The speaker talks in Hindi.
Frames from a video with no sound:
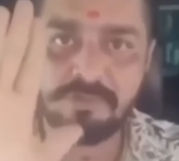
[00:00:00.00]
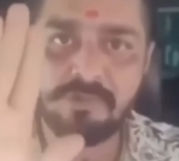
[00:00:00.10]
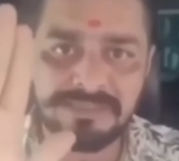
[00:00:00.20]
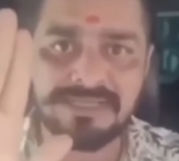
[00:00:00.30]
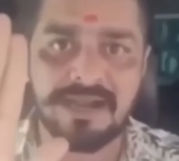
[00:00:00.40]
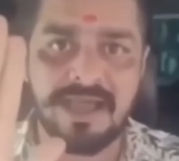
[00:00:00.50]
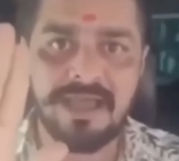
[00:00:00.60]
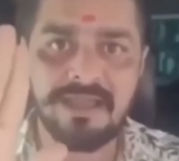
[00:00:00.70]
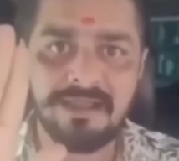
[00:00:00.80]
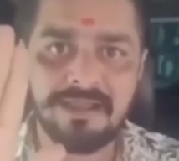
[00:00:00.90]
रुको जरा
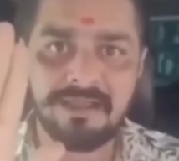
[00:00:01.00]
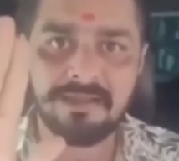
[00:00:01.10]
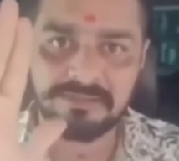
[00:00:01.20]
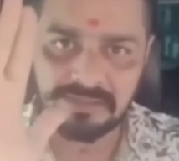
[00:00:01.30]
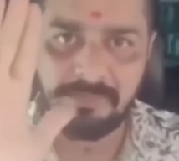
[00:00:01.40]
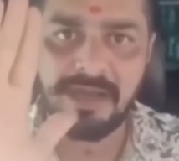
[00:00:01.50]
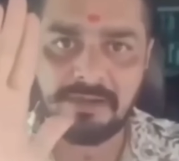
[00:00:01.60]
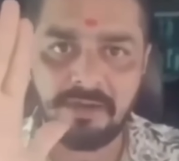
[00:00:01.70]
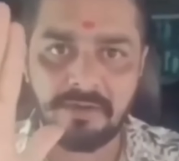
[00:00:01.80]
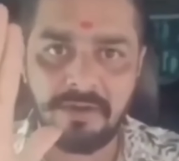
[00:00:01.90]
सबर
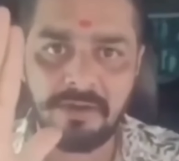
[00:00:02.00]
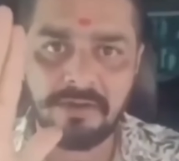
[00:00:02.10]
करो